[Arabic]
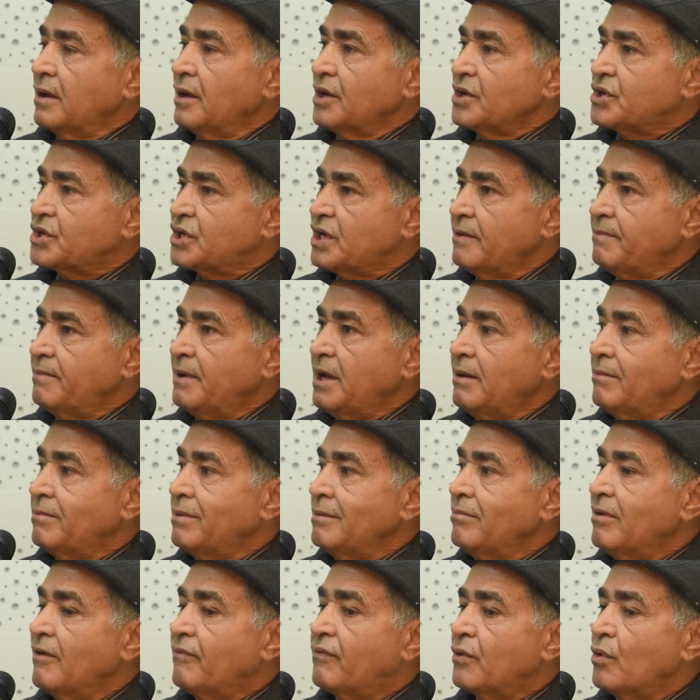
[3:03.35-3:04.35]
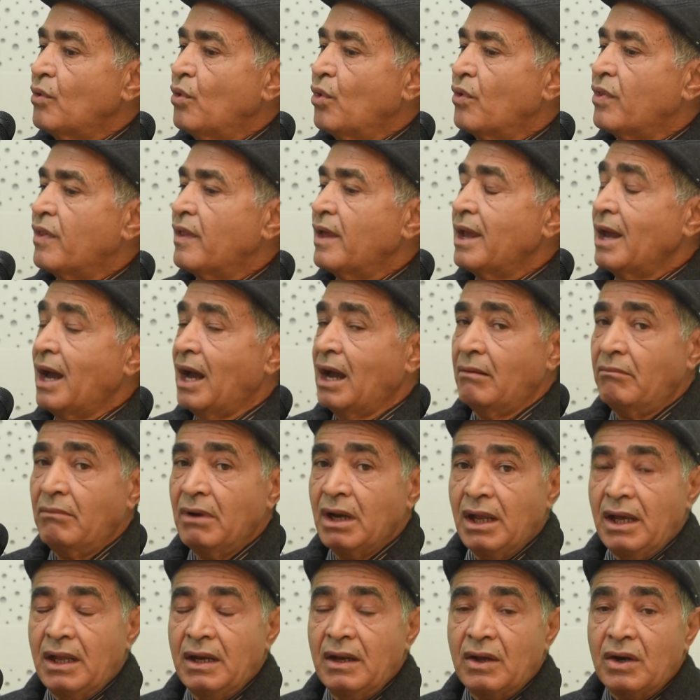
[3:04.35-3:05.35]
الشباب المفروض
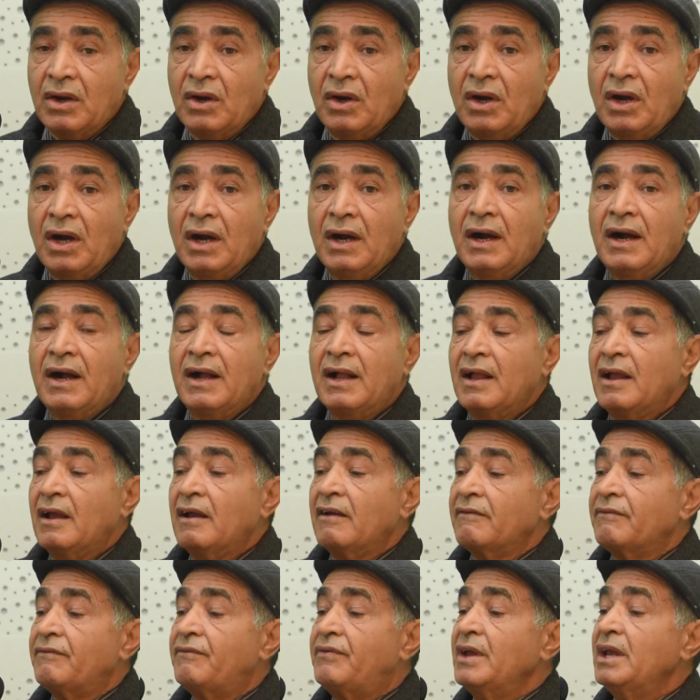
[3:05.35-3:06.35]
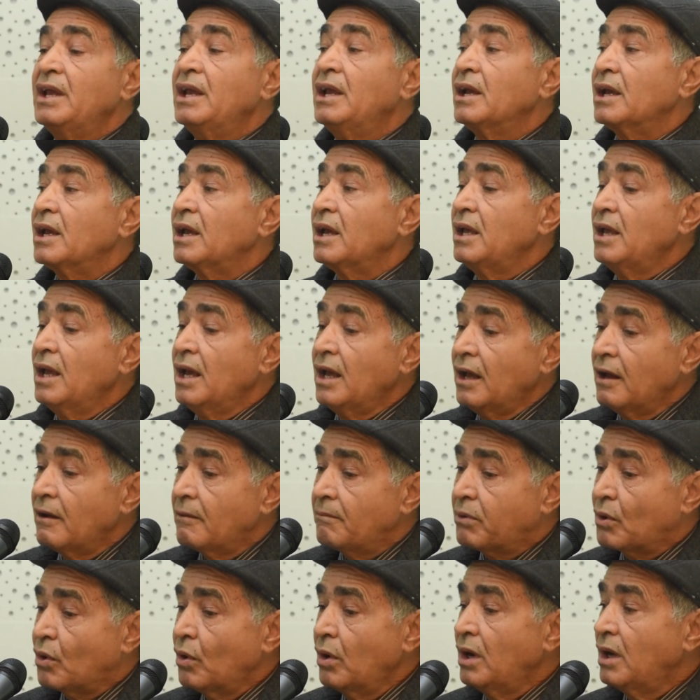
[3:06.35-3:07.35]
يعمل على روحها في
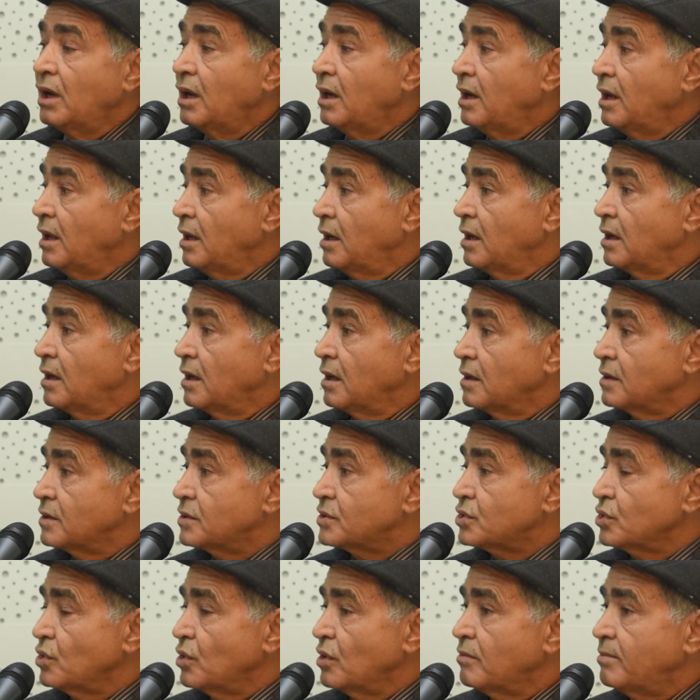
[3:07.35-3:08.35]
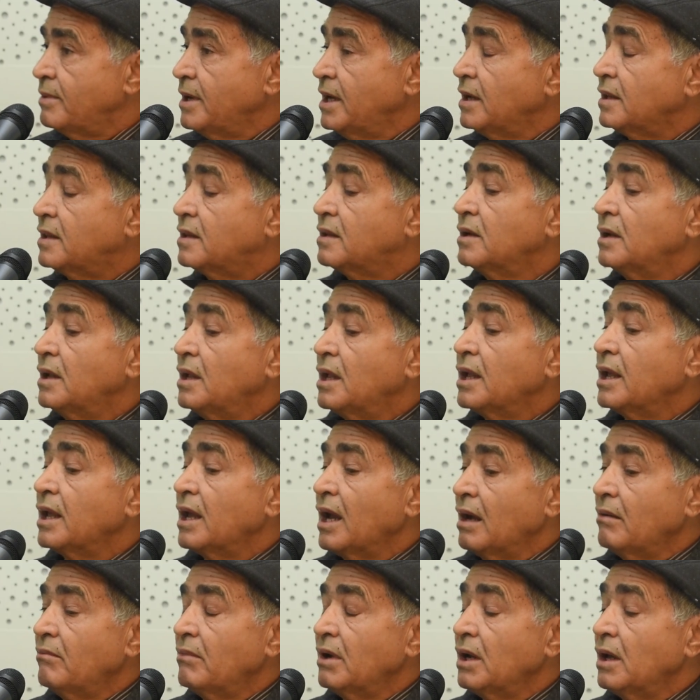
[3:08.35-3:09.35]
غياب كل الصعوبات
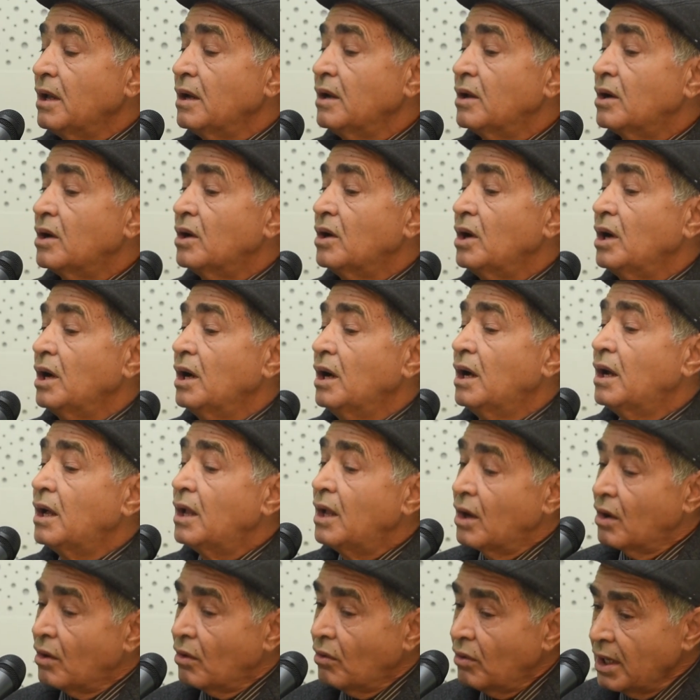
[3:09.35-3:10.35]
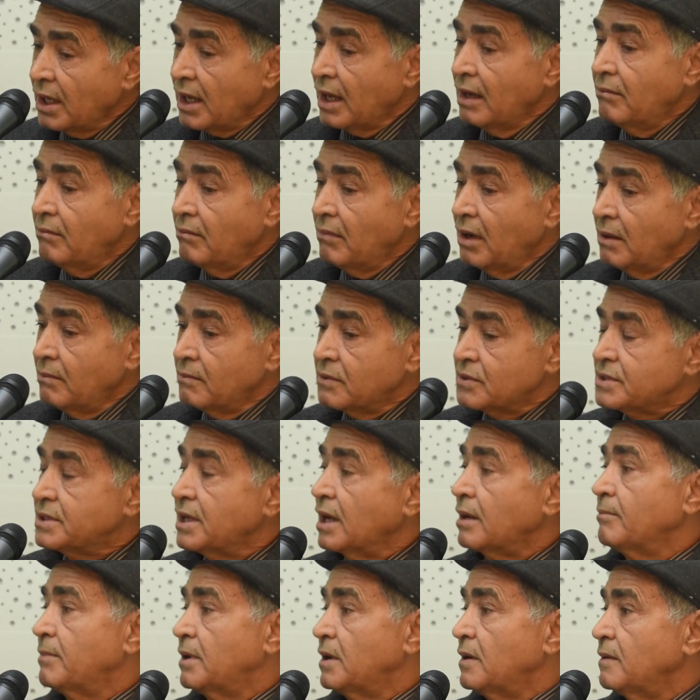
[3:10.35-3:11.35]
يعمل على روحها ويخمم على
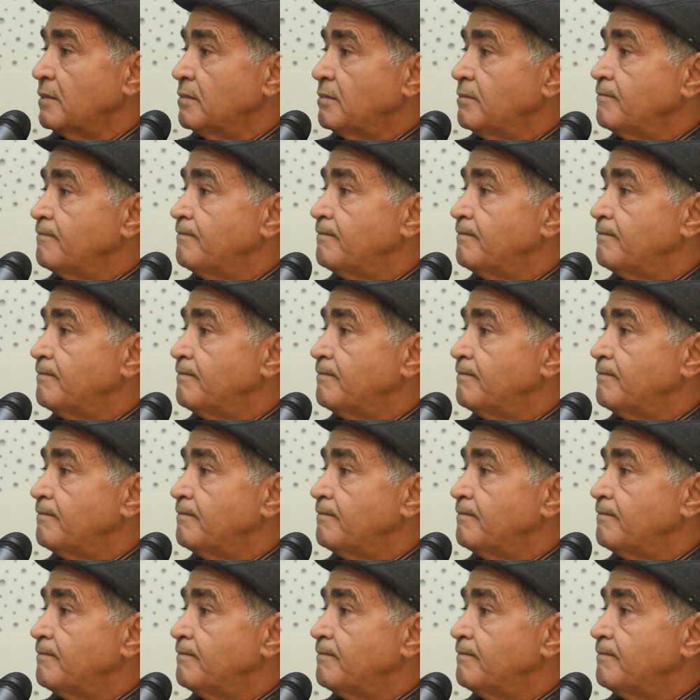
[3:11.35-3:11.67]
المستقبل